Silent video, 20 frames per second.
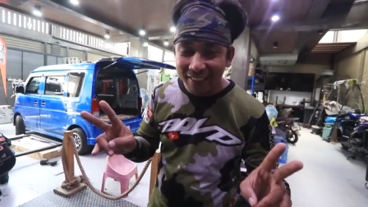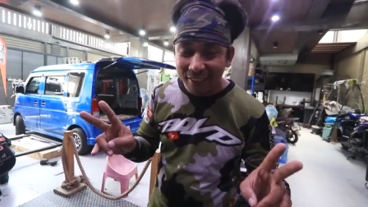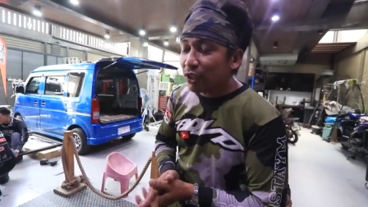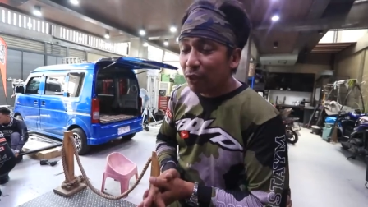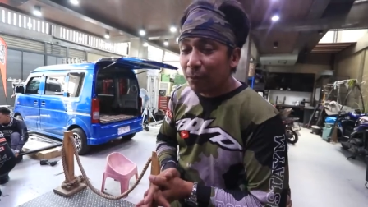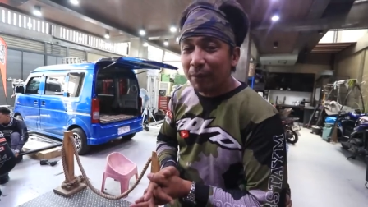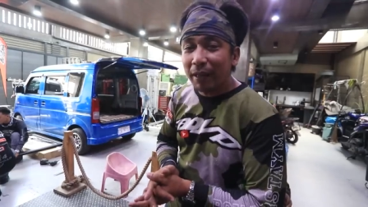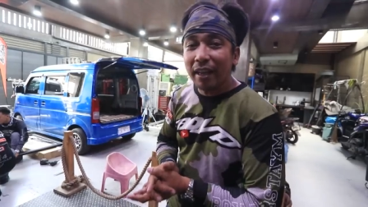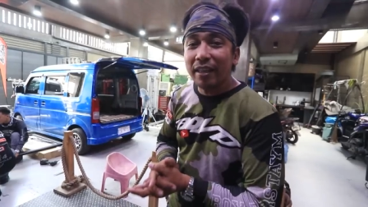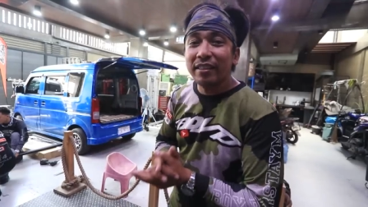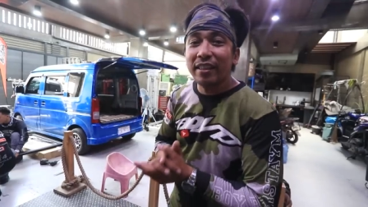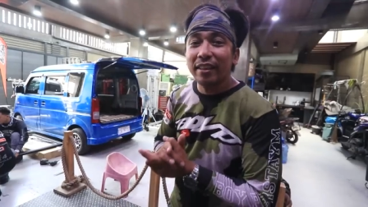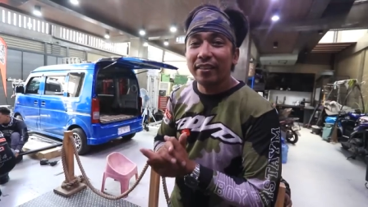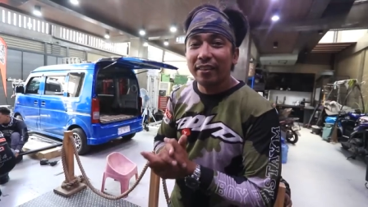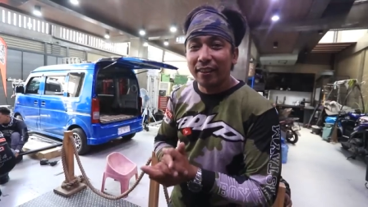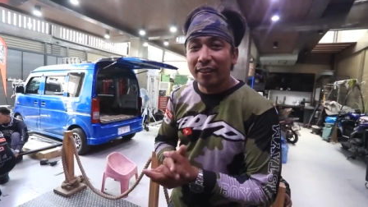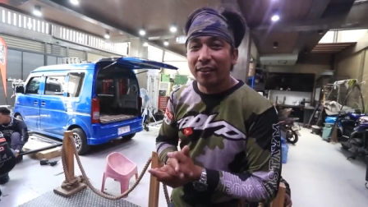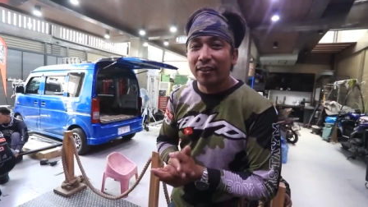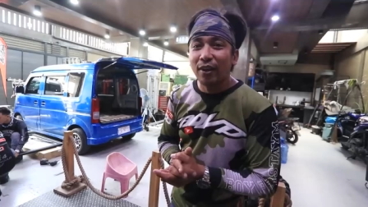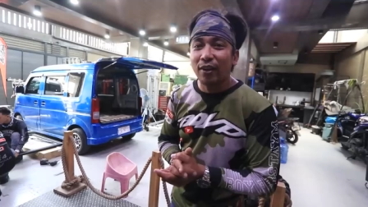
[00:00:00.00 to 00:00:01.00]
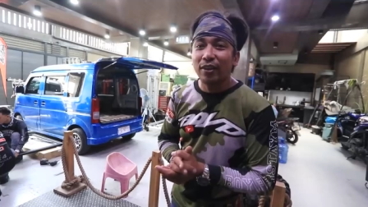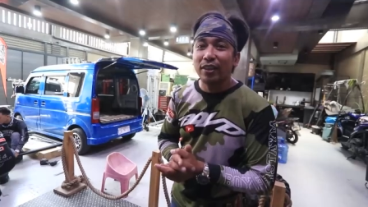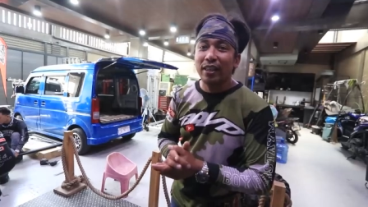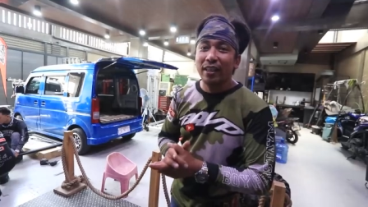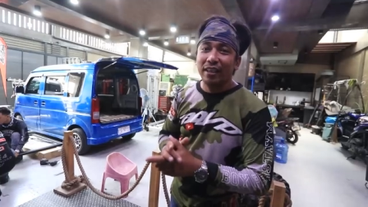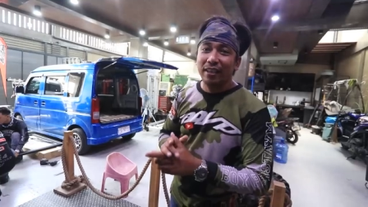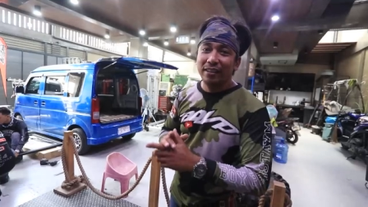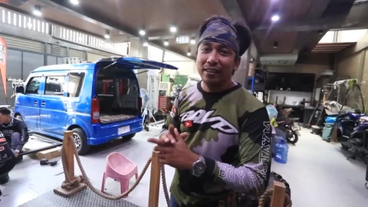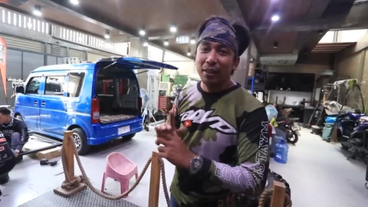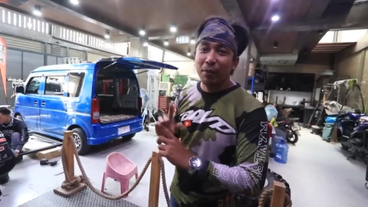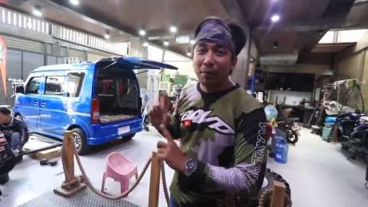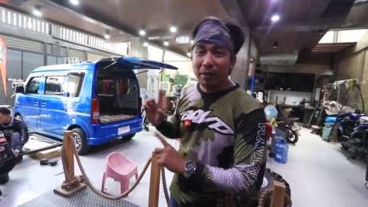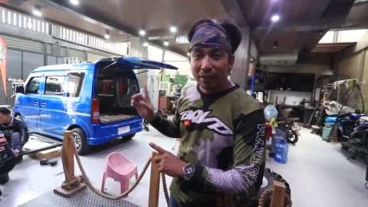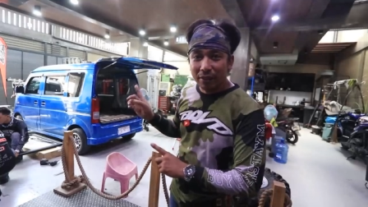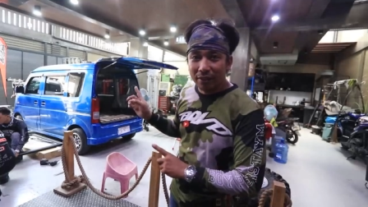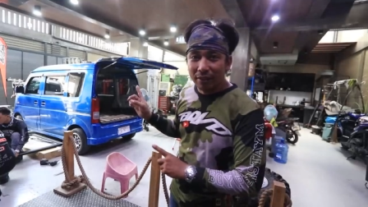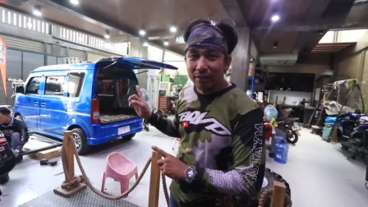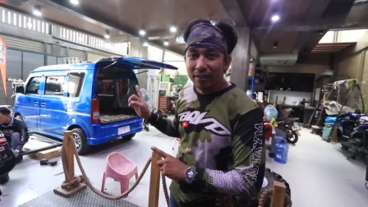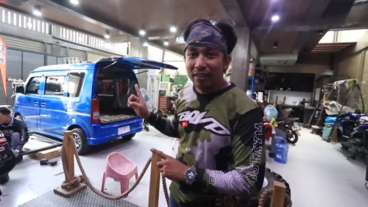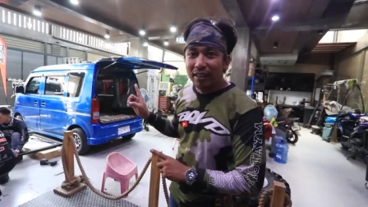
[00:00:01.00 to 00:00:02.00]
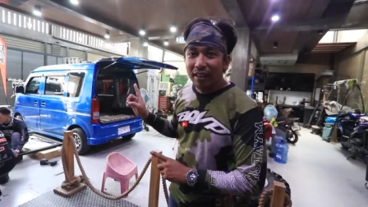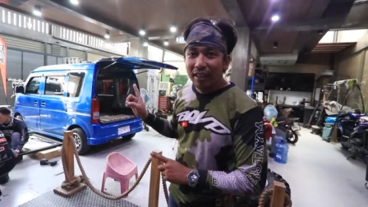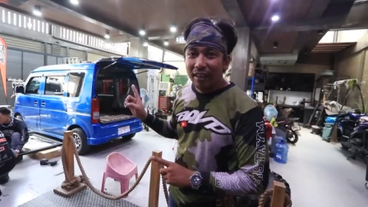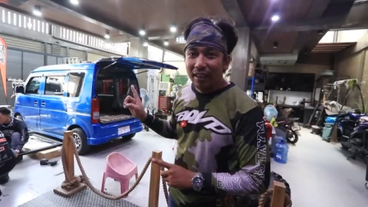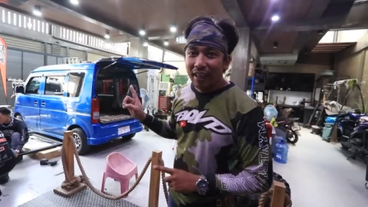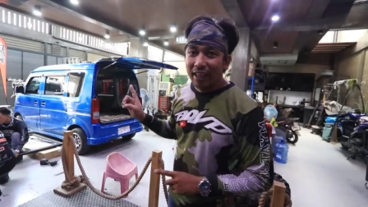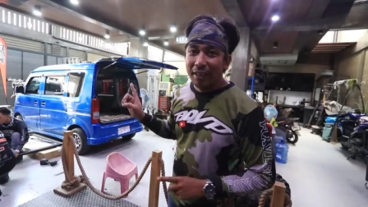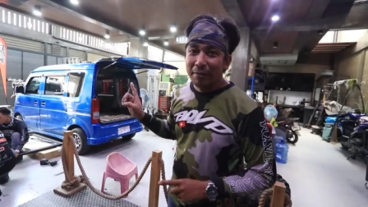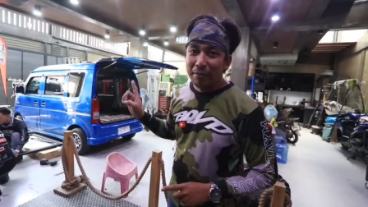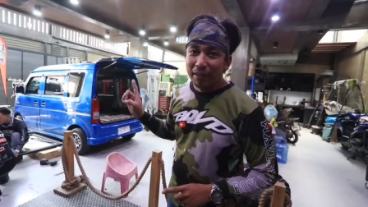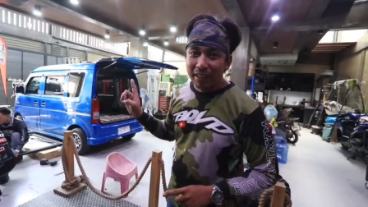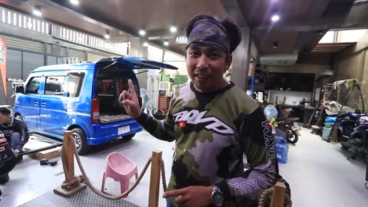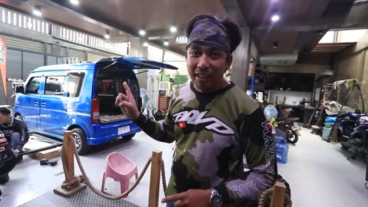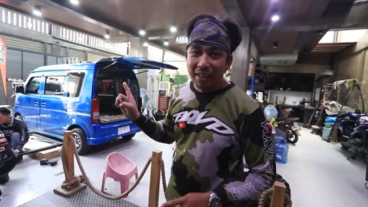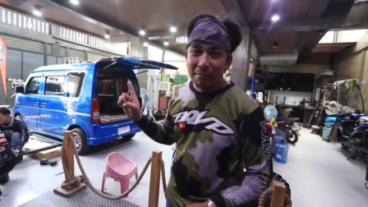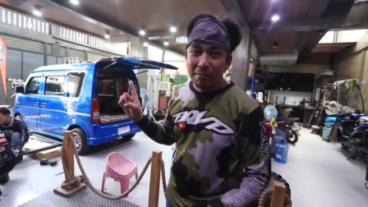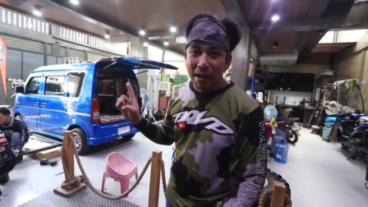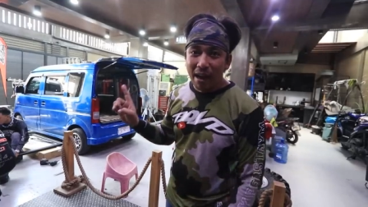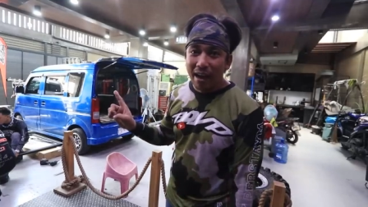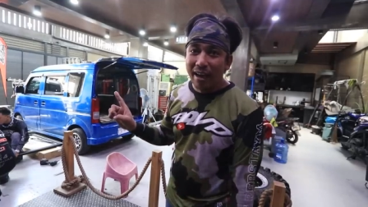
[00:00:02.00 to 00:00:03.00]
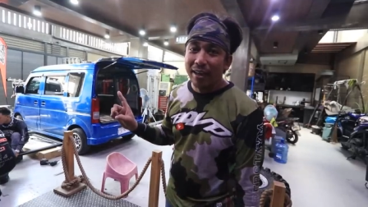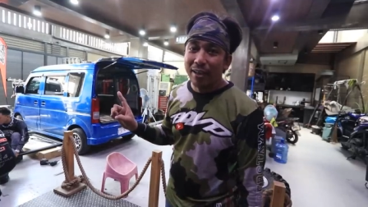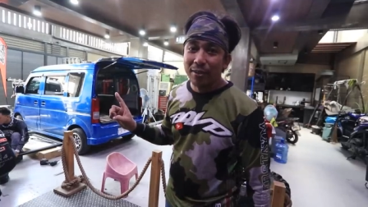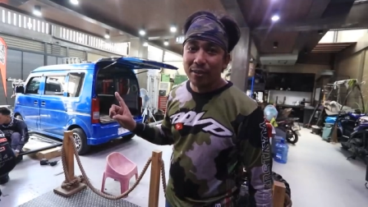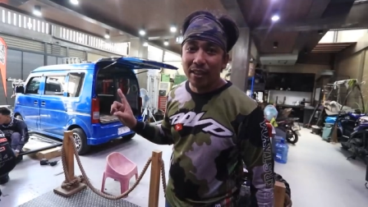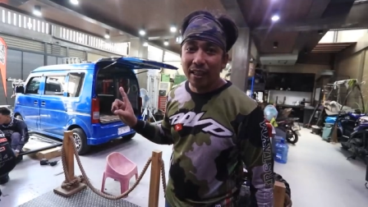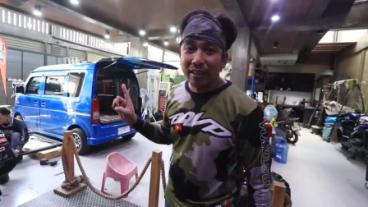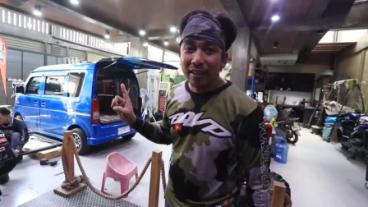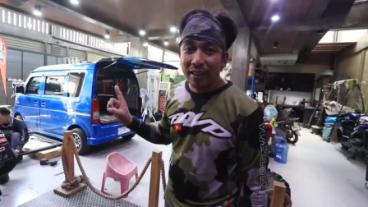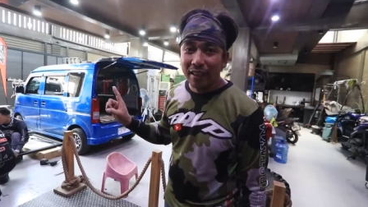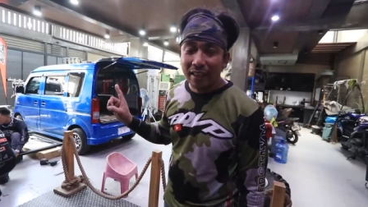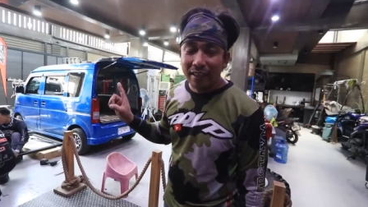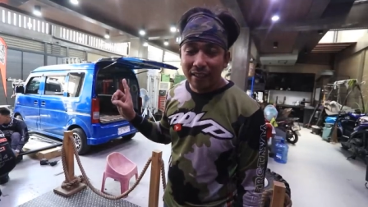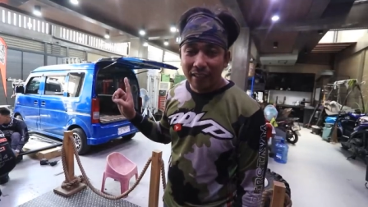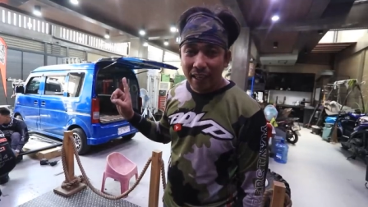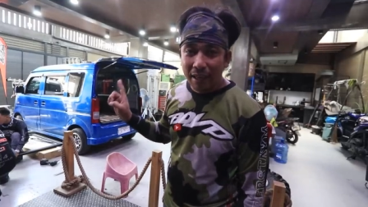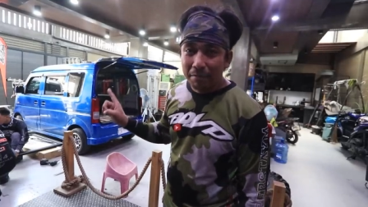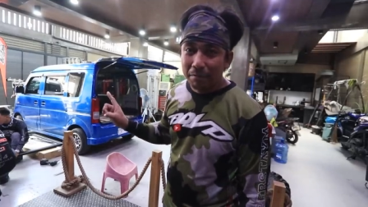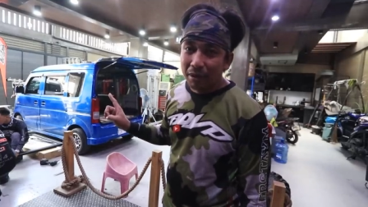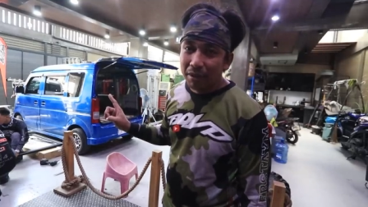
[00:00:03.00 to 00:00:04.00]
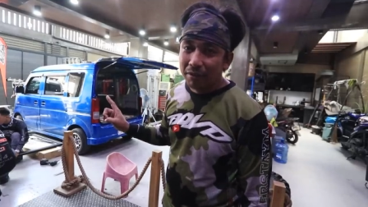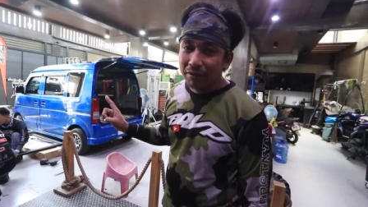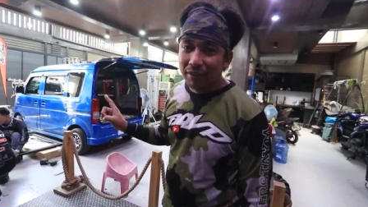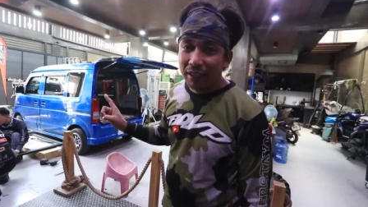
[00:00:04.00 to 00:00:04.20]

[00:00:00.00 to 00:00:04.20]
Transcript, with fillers: Sobrang excited ko na si Watod ay magiging maayos na talaga na camper